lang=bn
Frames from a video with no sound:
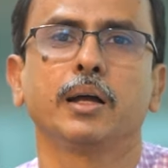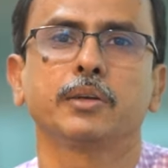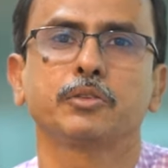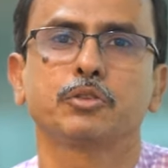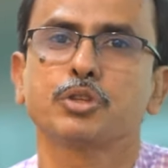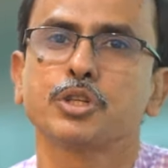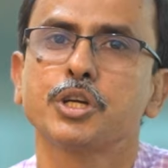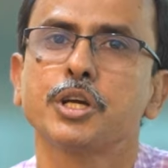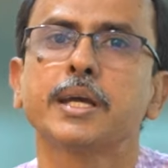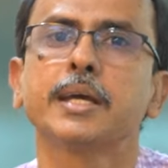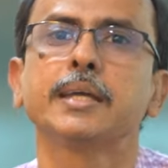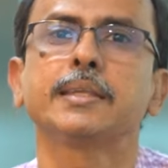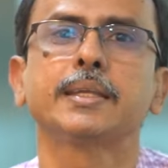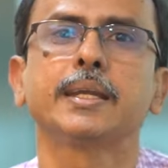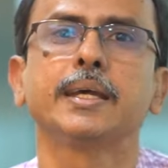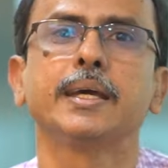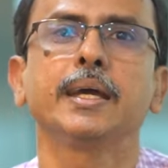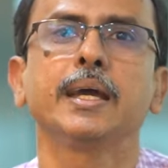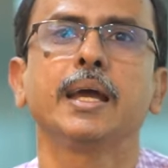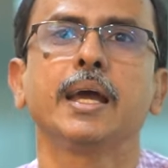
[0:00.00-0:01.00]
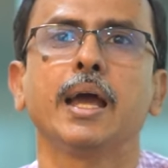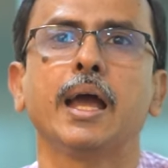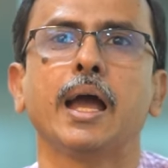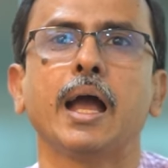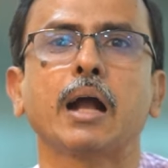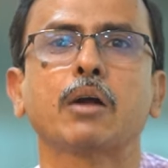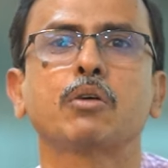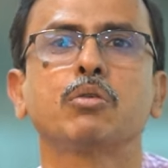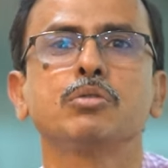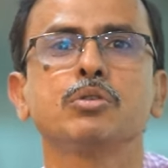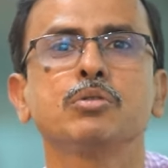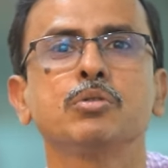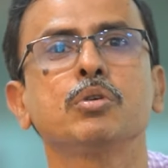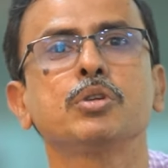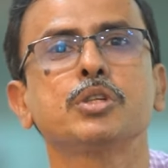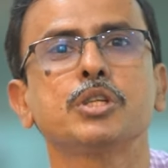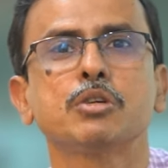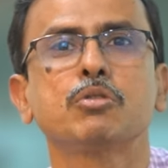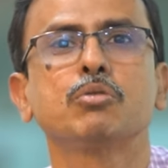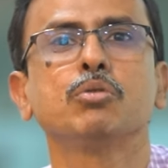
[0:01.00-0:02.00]
তো সেক্ষেত্রে এখনও
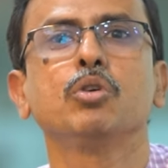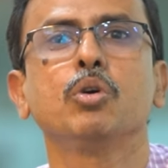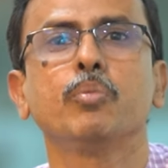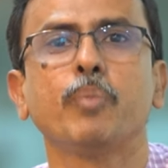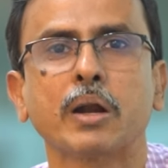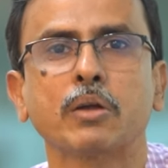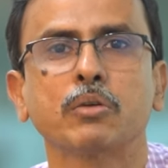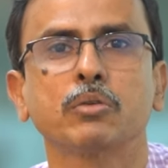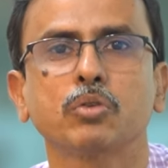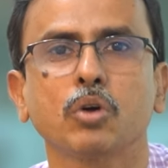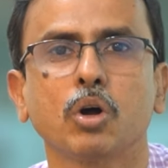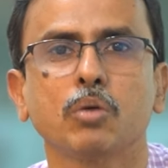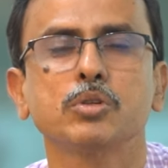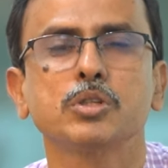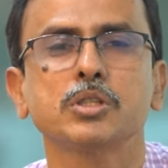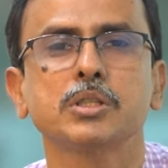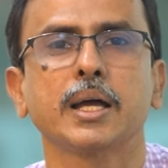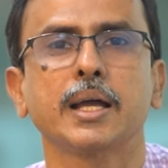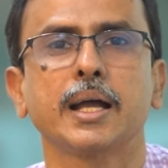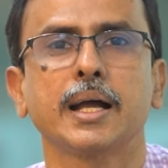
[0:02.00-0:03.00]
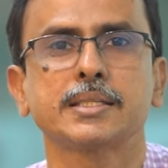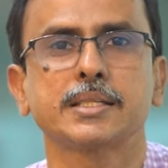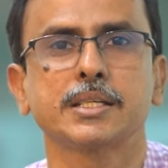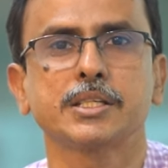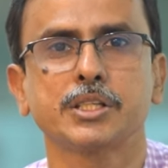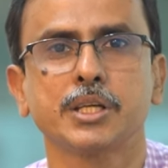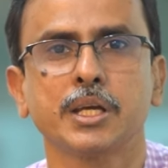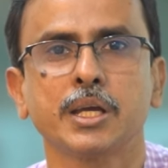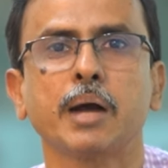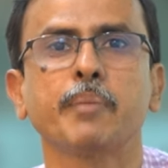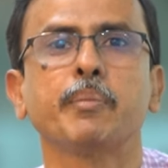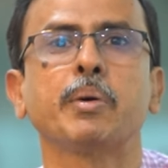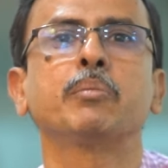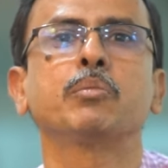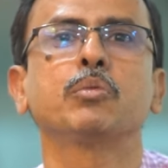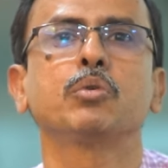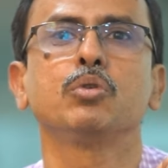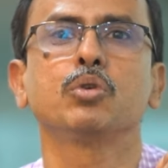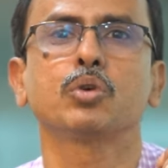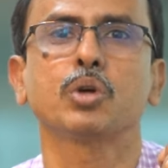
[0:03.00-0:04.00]
যেগুলো বাড়ন্ত অবস্থায় আছে সেই
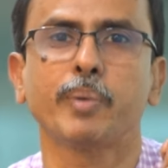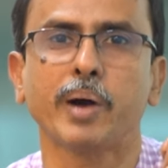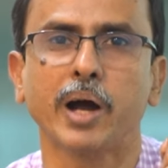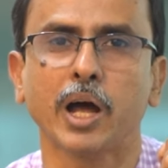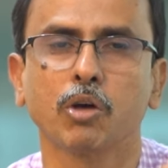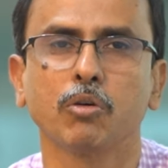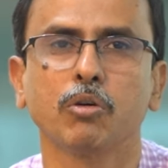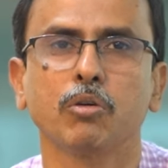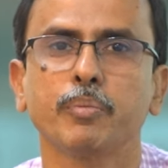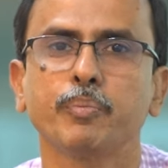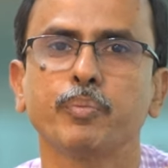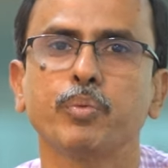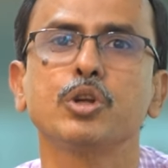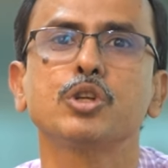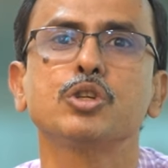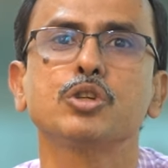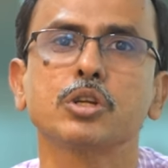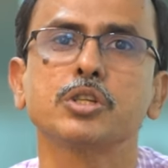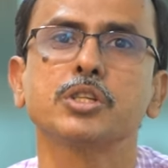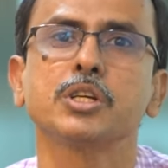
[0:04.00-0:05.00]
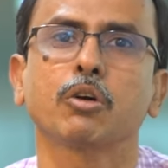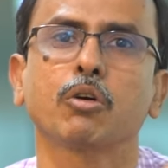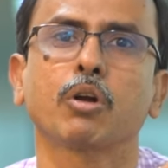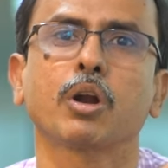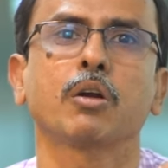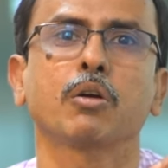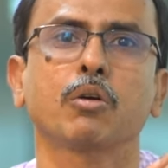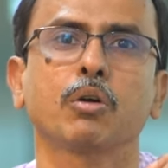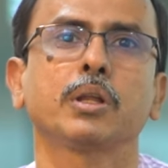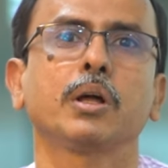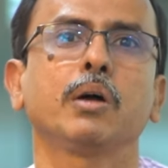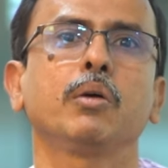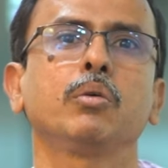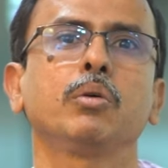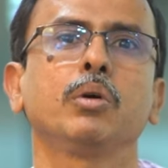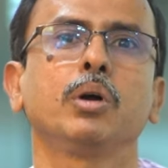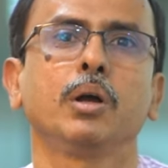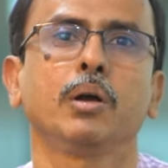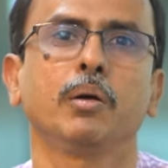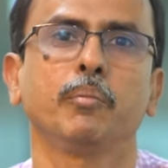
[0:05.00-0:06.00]
আমগুলোকে ভালোভাবে পরিচর্যা করার কথাও
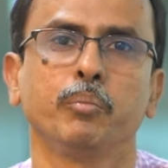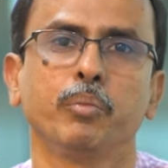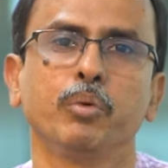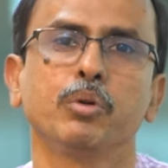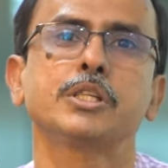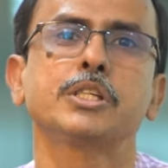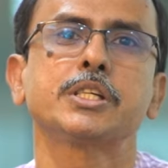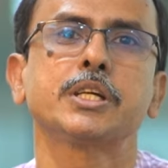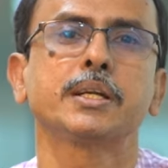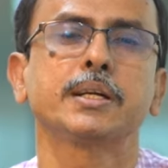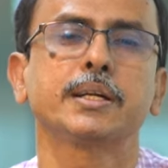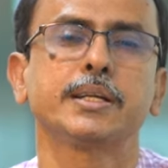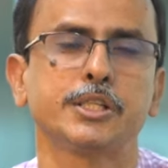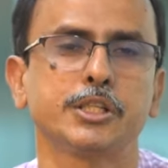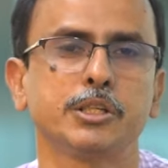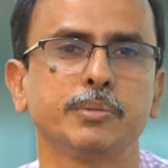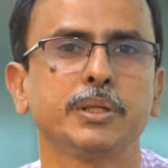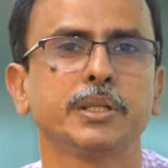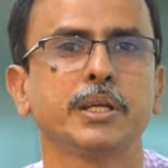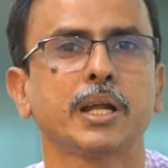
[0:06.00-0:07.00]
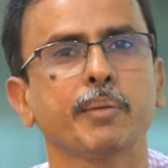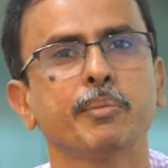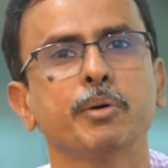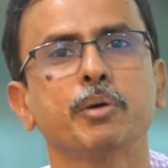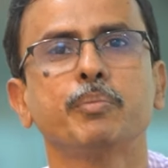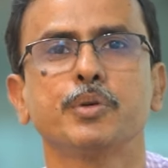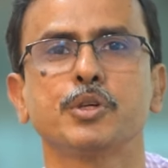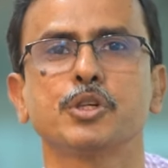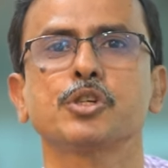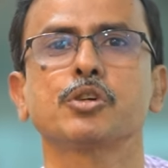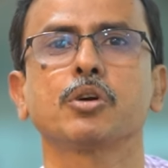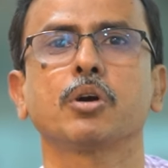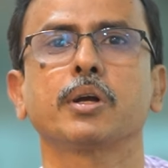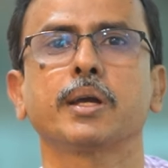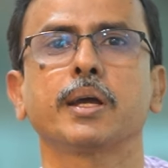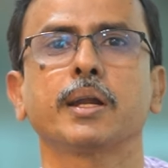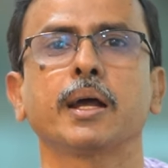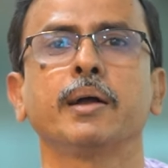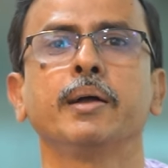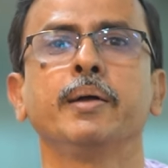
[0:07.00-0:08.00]
বলছেন কৃষিবিদেরা এবং
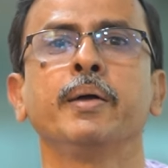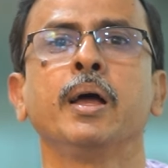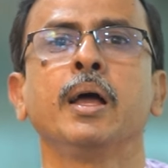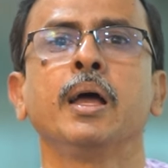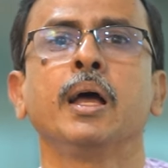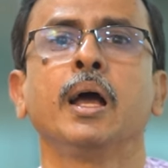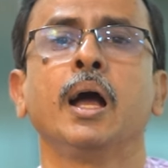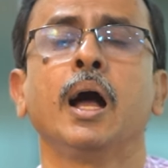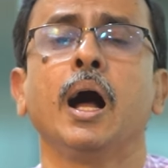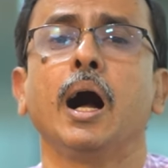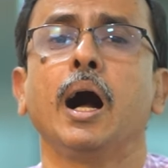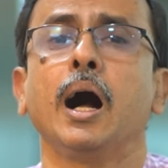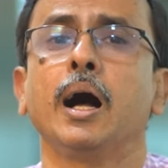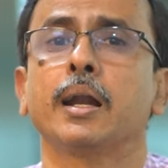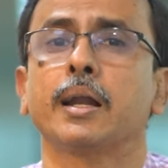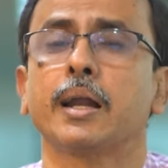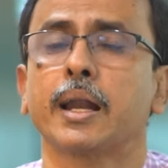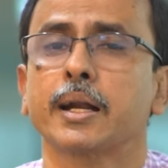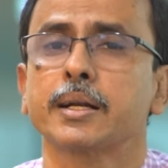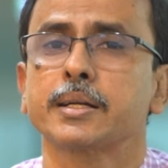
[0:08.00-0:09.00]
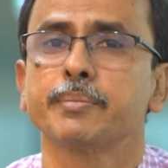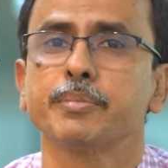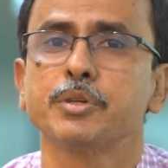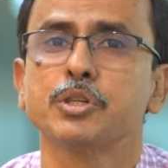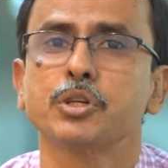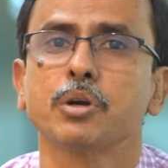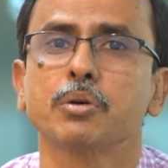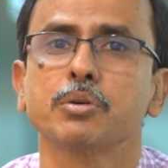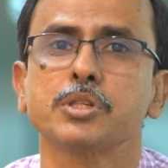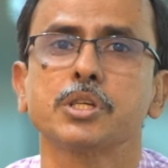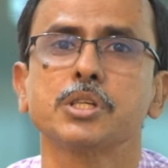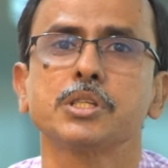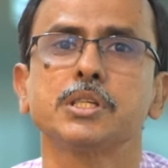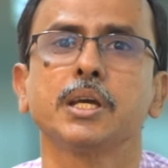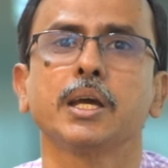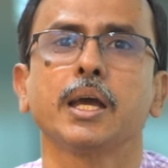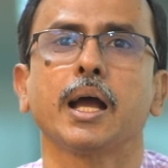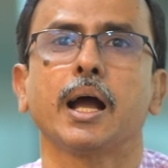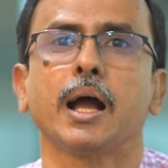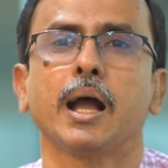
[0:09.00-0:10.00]
বিশেষজ্ঞেরা আর আরেকটা বিষয় হচ্ছে
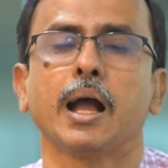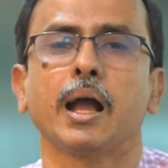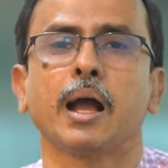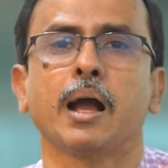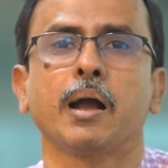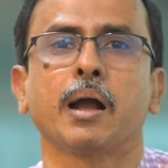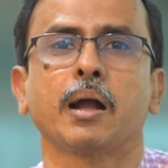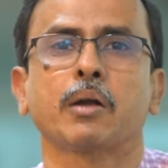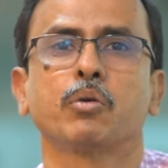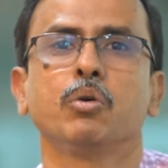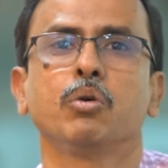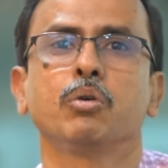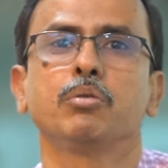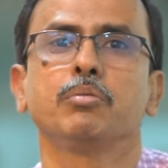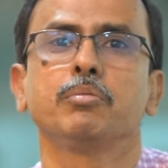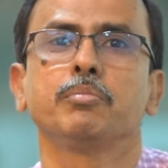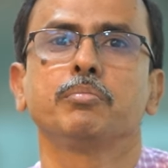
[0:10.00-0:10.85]
যে এখন